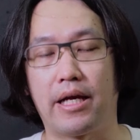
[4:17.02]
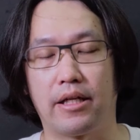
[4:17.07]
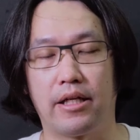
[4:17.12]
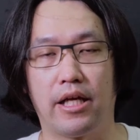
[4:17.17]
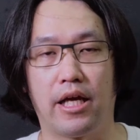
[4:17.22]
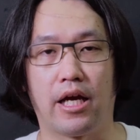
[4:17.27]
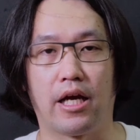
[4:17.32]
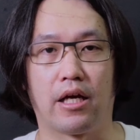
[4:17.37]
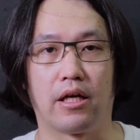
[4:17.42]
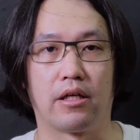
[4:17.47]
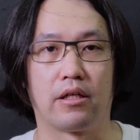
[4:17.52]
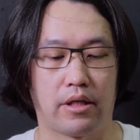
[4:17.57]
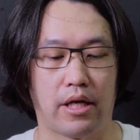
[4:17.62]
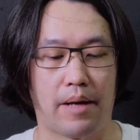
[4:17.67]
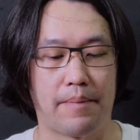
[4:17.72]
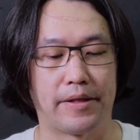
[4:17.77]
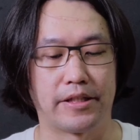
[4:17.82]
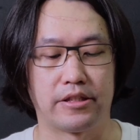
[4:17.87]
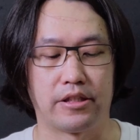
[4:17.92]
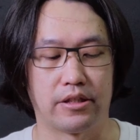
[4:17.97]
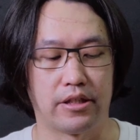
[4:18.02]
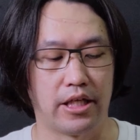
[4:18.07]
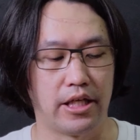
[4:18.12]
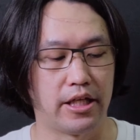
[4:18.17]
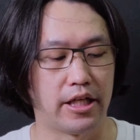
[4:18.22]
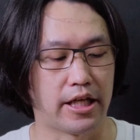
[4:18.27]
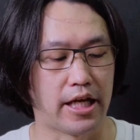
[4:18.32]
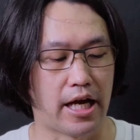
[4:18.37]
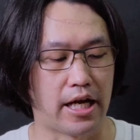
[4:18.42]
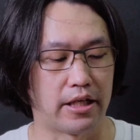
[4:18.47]
คเนี่ย capacity
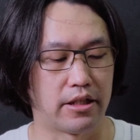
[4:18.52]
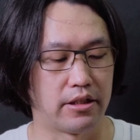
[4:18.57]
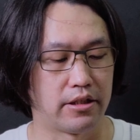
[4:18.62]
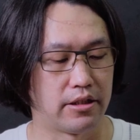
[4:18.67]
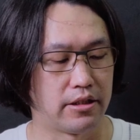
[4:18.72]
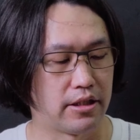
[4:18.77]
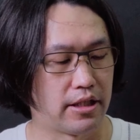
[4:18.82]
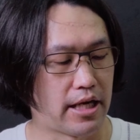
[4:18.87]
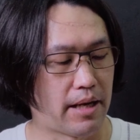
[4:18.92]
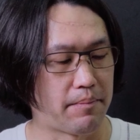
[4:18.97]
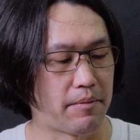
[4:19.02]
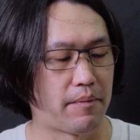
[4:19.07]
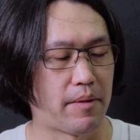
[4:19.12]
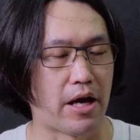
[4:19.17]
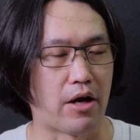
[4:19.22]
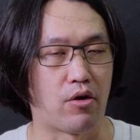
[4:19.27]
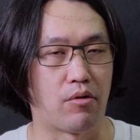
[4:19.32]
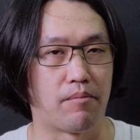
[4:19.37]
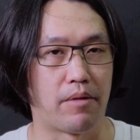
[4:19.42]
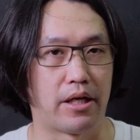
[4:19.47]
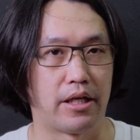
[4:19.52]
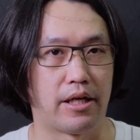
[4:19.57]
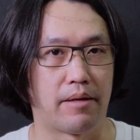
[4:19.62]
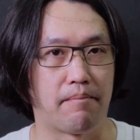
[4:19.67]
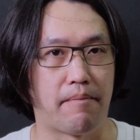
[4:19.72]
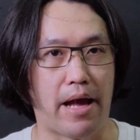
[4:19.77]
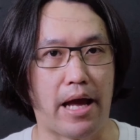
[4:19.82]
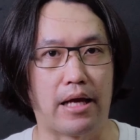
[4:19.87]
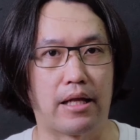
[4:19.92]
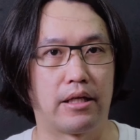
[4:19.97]
ในการรับน้ำหนักของมันเนี่ย
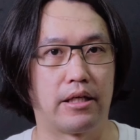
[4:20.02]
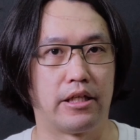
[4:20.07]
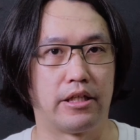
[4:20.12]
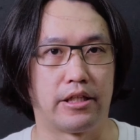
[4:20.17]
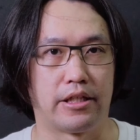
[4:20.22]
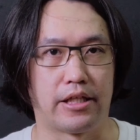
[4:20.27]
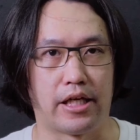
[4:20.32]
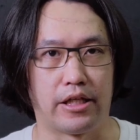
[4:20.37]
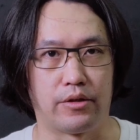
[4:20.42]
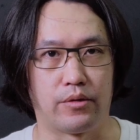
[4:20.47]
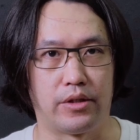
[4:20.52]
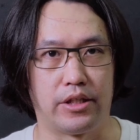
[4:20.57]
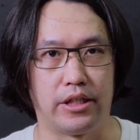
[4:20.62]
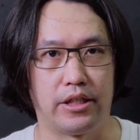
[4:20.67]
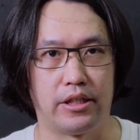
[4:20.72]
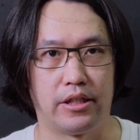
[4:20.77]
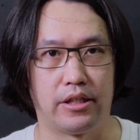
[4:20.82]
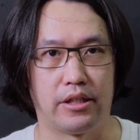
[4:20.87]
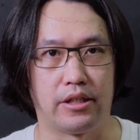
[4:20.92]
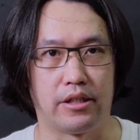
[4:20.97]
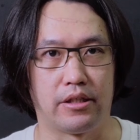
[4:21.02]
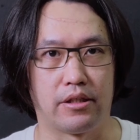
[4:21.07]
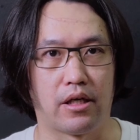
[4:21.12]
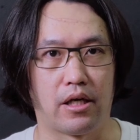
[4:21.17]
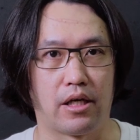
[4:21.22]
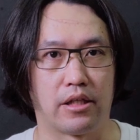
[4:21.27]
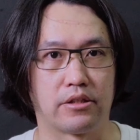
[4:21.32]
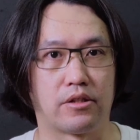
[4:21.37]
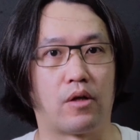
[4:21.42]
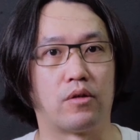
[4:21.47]
max เลยเนี่ยอยู่ที่
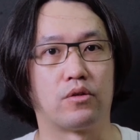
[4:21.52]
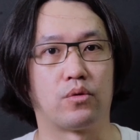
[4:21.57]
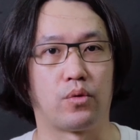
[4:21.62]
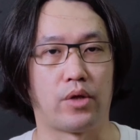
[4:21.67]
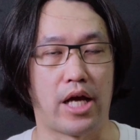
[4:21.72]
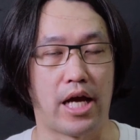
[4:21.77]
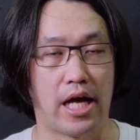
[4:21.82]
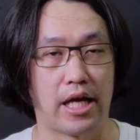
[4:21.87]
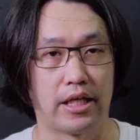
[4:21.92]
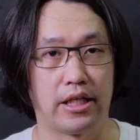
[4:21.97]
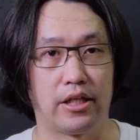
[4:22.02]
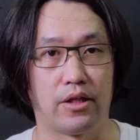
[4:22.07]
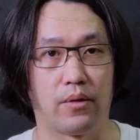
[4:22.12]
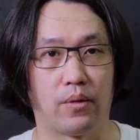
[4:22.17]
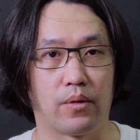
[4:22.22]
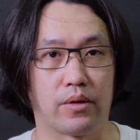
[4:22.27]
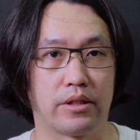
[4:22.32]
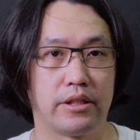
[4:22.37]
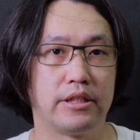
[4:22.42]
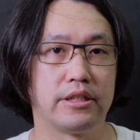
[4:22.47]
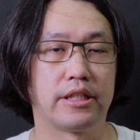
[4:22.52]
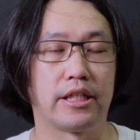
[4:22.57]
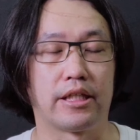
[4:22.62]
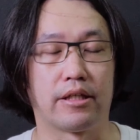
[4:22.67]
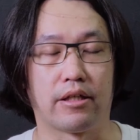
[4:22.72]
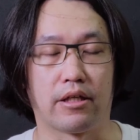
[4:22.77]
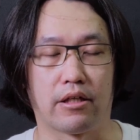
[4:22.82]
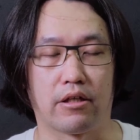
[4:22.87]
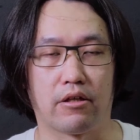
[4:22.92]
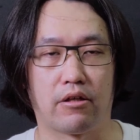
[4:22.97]
สองจุดห้า กิโลซึ่งจริง
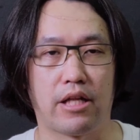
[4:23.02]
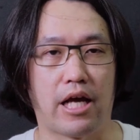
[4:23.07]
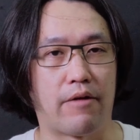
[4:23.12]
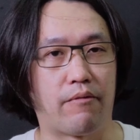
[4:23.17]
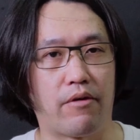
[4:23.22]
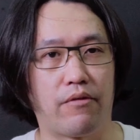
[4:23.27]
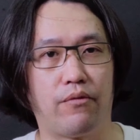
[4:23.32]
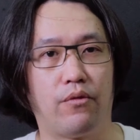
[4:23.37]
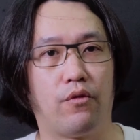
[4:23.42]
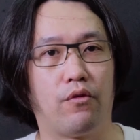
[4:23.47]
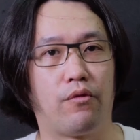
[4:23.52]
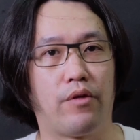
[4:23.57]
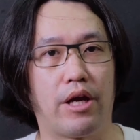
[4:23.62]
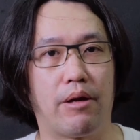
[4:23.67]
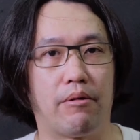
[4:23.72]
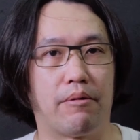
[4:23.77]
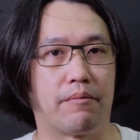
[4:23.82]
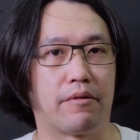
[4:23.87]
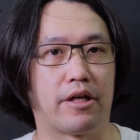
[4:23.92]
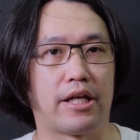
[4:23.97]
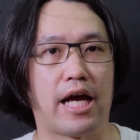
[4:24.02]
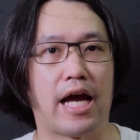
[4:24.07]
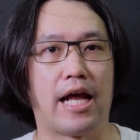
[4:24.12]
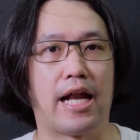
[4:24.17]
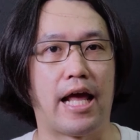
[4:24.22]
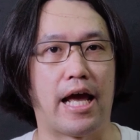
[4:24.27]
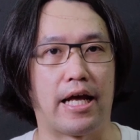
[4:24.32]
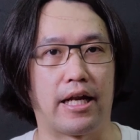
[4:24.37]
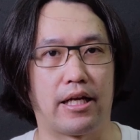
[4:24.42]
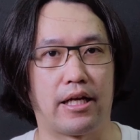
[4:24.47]
ก็ถามว่า full frame มันก็ได้
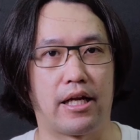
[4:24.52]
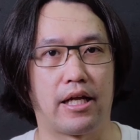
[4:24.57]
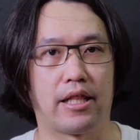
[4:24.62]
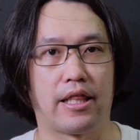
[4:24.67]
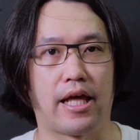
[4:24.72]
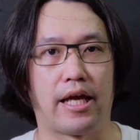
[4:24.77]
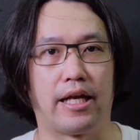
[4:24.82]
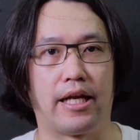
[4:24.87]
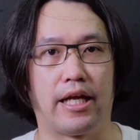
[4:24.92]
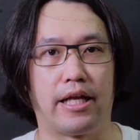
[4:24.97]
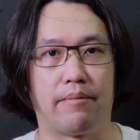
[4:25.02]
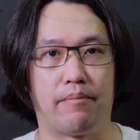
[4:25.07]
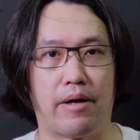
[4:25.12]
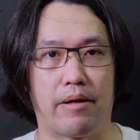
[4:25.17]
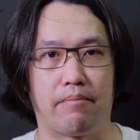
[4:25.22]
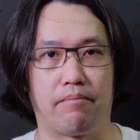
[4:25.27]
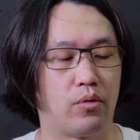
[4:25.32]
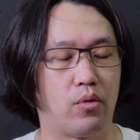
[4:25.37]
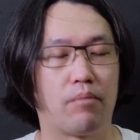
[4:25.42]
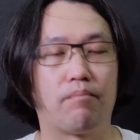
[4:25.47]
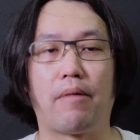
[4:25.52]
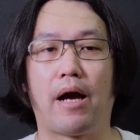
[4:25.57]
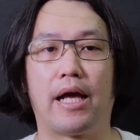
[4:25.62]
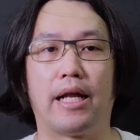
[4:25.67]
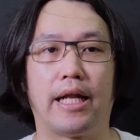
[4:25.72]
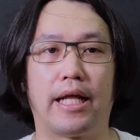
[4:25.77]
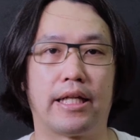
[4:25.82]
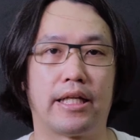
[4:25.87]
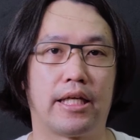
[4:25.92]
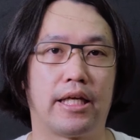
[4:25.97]
แหละถ้าใส่เลนส์แบบทั่วไป
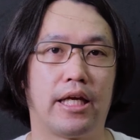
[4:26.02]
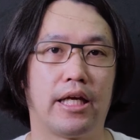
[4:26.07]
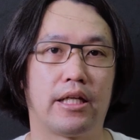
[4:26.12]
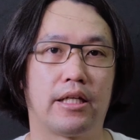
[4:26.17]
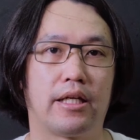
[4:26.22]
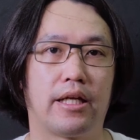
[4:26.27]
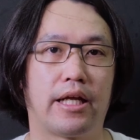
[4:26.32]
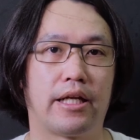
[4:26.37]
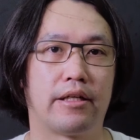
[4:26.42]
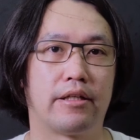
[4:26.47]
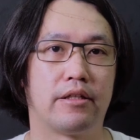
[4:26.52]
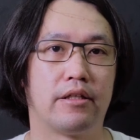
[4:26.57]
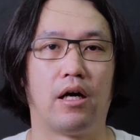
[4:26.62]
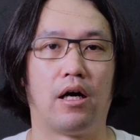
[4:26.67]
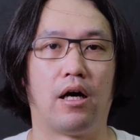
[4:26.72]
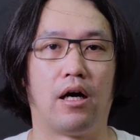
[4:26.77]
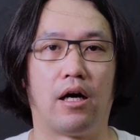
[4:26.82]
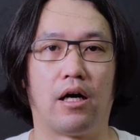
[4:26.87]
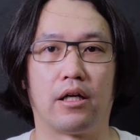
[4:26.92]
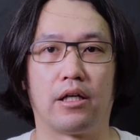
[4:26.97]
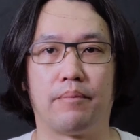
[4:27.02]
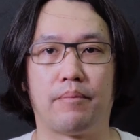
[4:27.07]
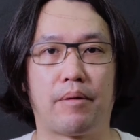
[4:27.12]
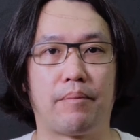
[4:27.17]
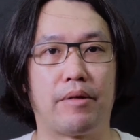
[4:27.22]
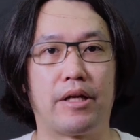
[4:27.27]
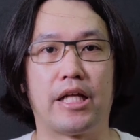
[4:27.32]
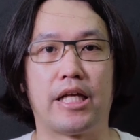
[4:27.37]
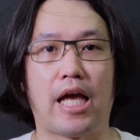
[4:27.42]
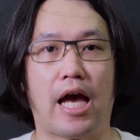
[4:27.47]
เลนส์คิดเลนส์เอ่อที่มัน
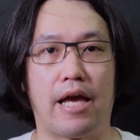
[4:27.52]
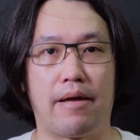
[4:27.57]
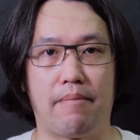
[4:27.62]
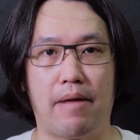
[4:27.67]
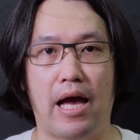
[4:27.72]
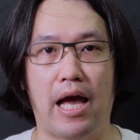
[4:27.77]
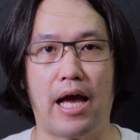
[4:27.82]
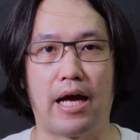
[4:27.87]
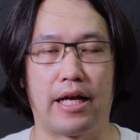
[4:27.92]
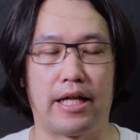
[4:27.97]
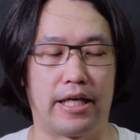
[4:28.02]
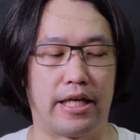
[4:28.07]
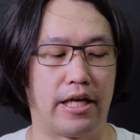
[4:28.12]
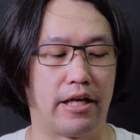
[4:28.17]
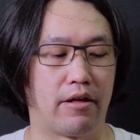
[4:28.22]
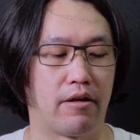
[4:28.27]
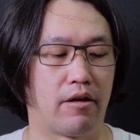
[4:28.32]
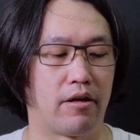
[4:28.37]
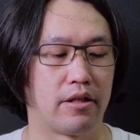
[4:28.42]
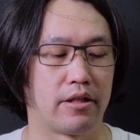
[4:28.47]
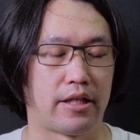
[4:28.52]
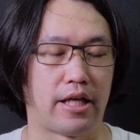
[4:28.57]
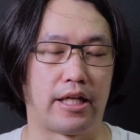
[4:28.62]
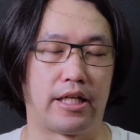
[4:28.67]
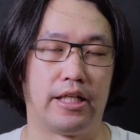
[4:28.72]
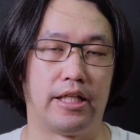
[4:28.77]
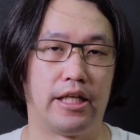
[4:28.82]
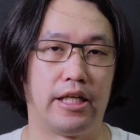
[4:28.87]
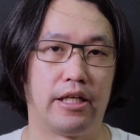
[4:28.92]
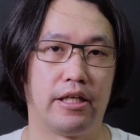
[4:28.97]
ไม่ได้ใหญ่มากอะไรเงี้ยเนาะแต่
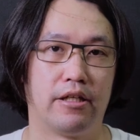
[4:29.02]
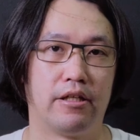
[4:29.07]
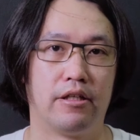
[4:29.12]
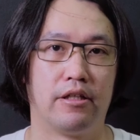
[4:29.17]
ทีนี้